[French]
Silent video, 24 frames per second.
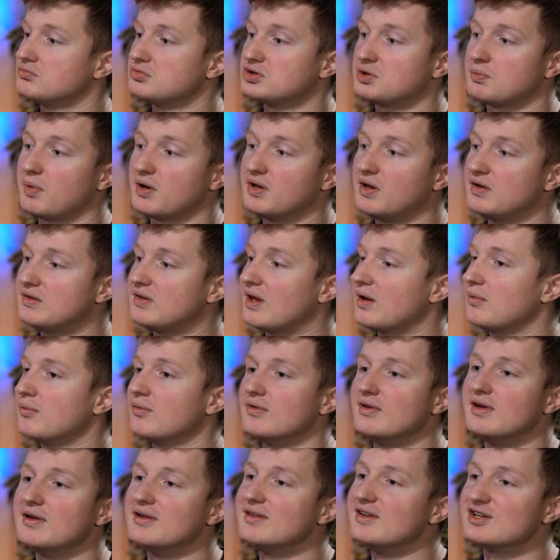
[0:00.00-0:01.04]
je sais pas, des
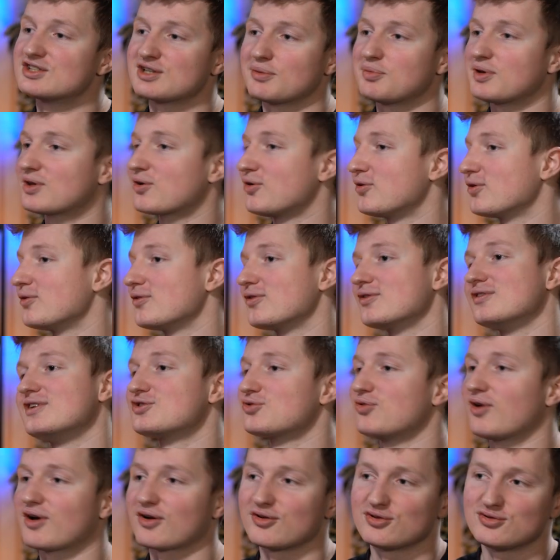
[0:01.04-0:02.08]
thèmes, des, chapitres en,
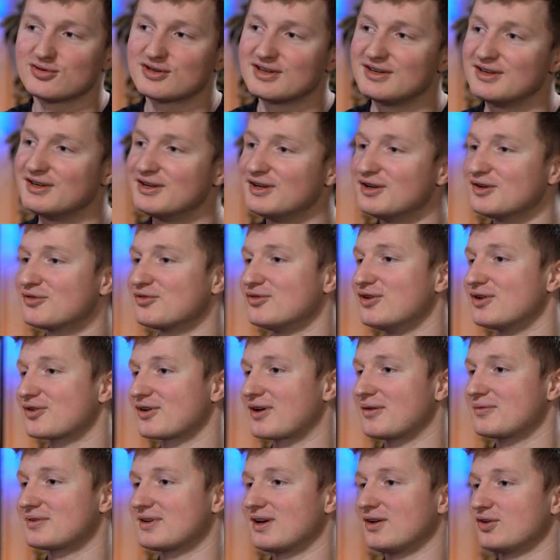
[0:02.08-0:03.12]
histoire que tu kiffes ou des
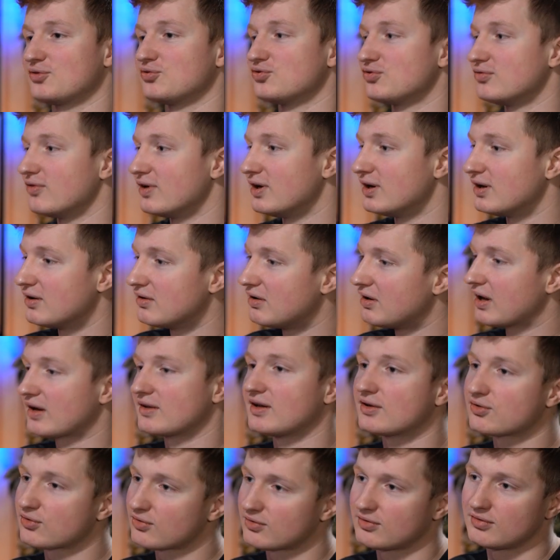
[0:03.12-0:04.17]
trucs comme ça, où tu vas aller lire
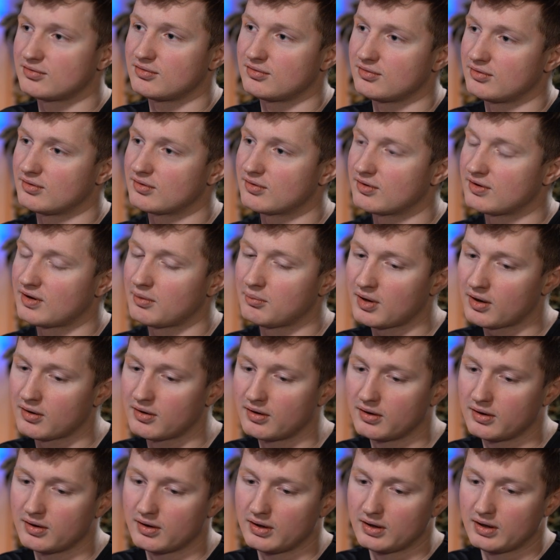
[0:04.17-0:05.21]
des trucs que tu aimes bien.
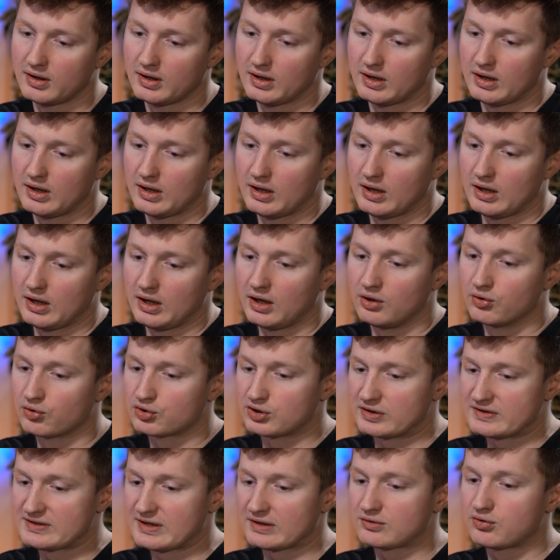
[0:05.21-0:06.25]
Et
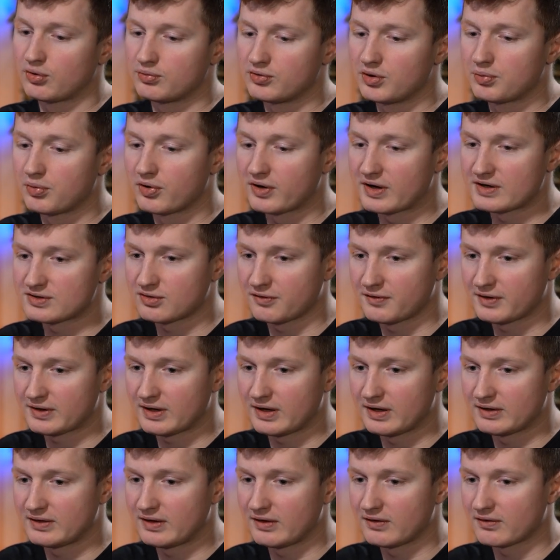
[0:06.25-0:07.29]
donc cette courbe de progression, en fait,
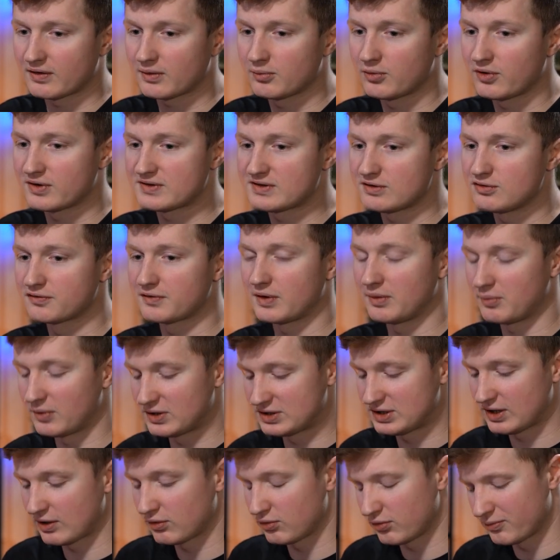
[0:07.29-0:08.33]
elle a été vraiment assez ouf.
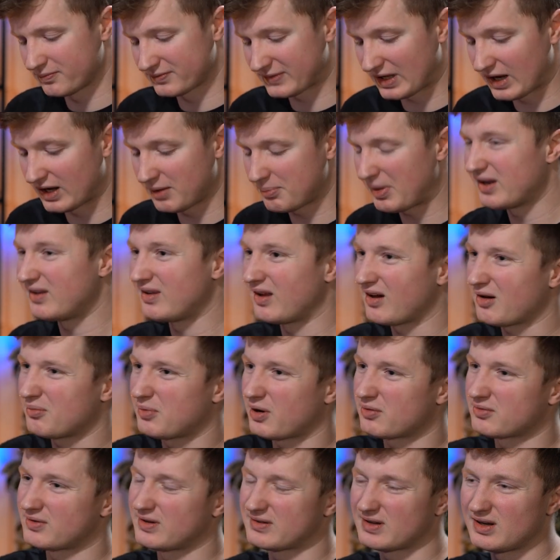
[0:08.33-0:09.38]
eu, elle n'est pas linéaire,
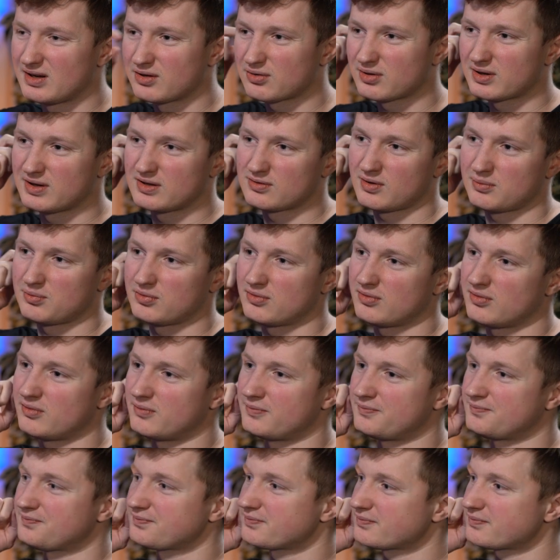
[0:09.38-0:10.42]
par contre, c'est ça les trucs qui sont un peu euh,